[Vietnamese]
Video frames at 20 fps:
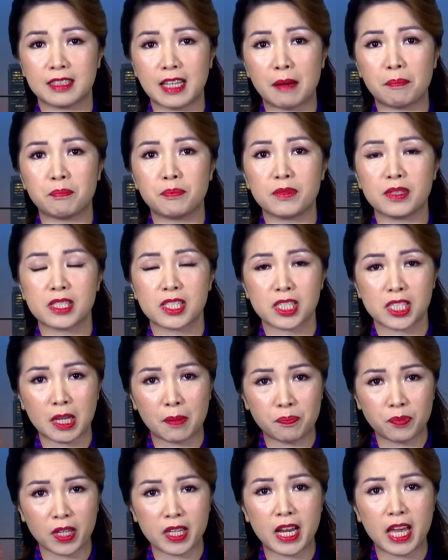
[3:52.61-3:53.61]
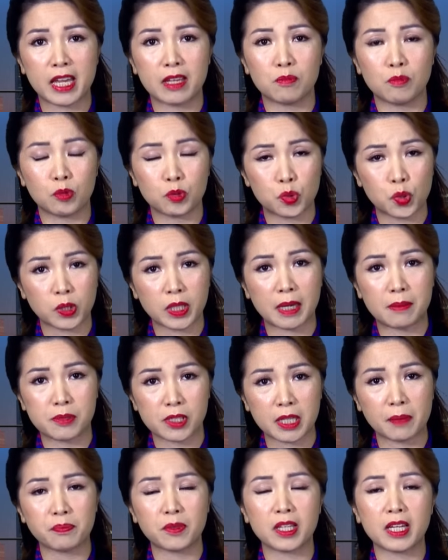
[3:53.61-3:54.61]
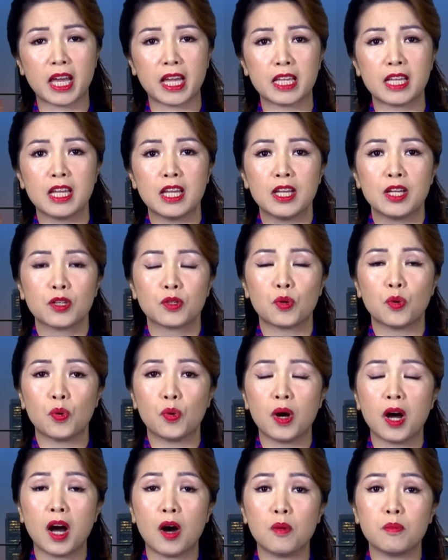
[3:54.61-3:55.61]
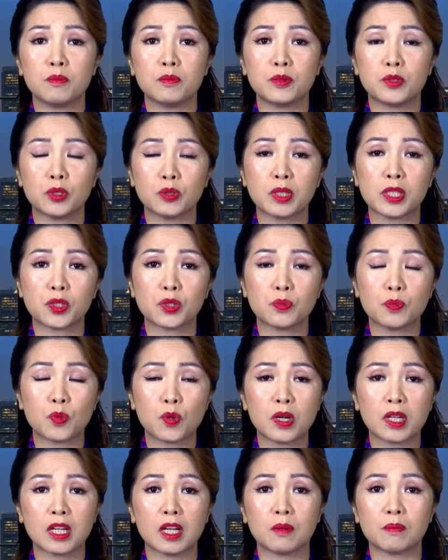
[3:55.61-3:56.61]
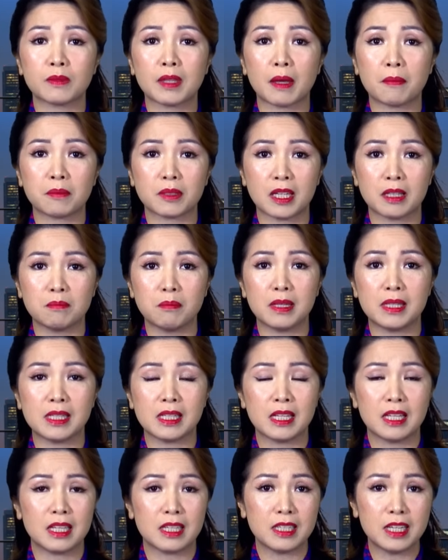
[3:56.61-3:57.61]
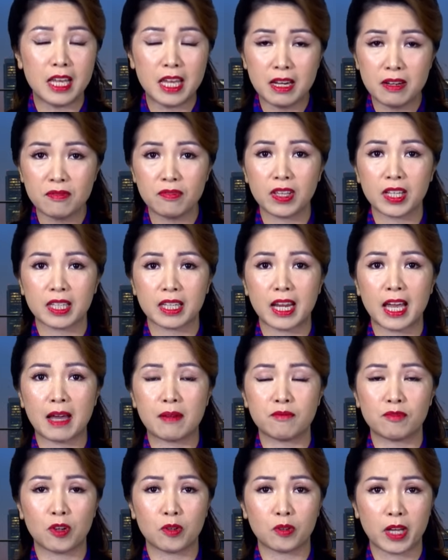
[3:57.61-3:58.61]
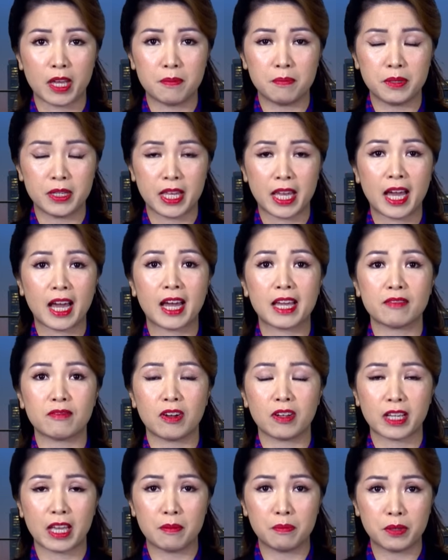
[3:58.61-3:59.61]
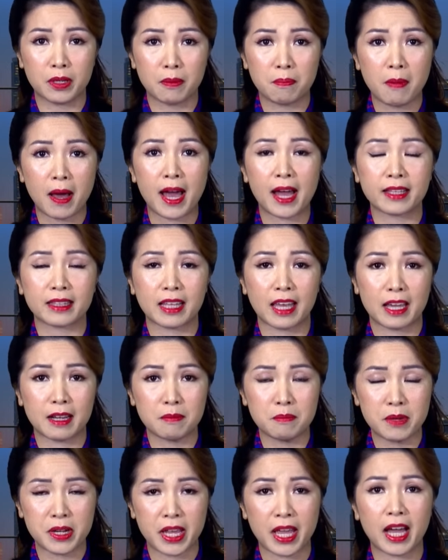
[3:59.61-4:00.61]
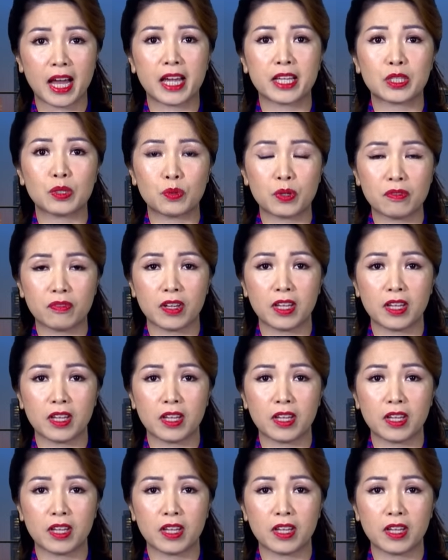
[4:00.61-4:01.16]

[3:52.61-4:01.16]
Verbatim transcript: gặp sắp tới đây, một chuyến thăm sắp tới đây của ông Chủ tịch Trung Quốc là ông Tập Cận Bình đến Việt Nam vào ngày 12 và ngày 13 tháng 12 thưa quý